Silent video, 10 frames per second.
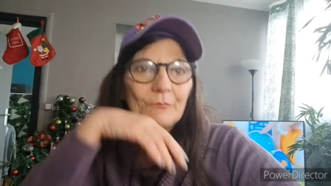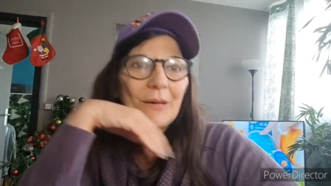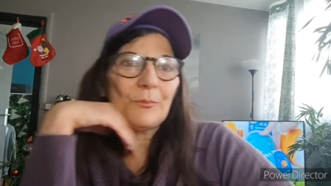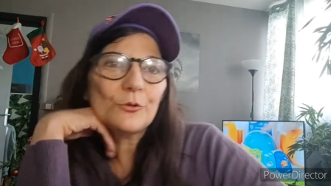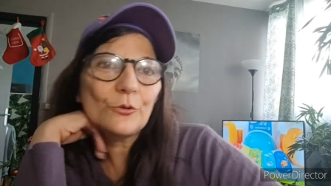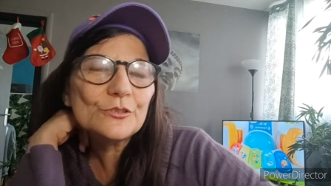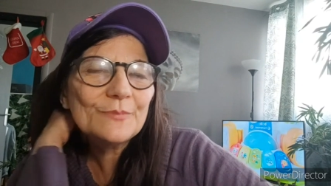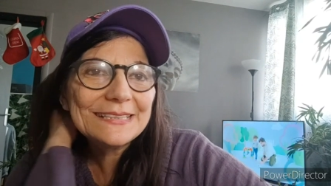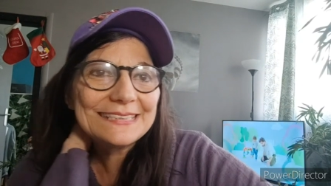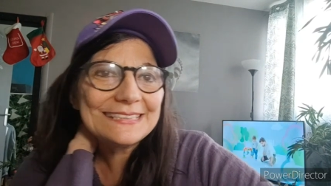Ma plus grosse
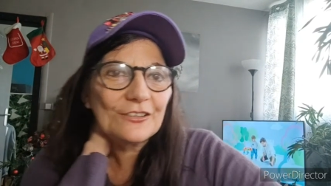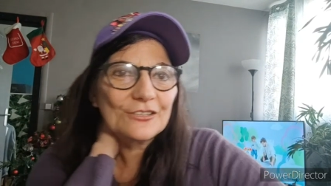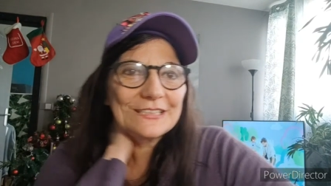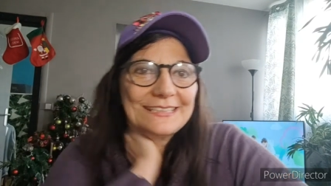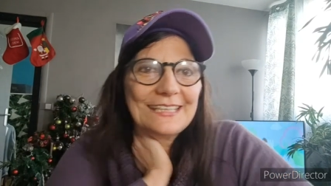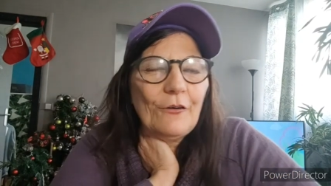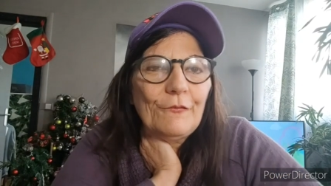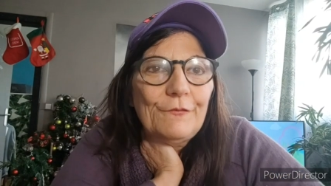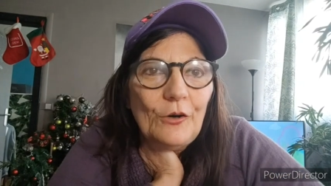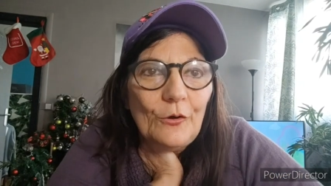bêtise quand j'étais
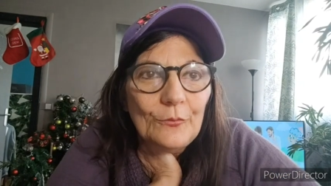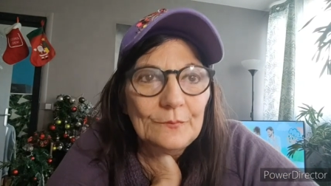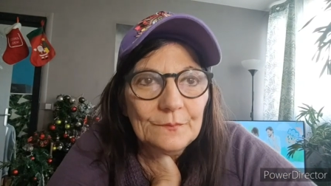enfant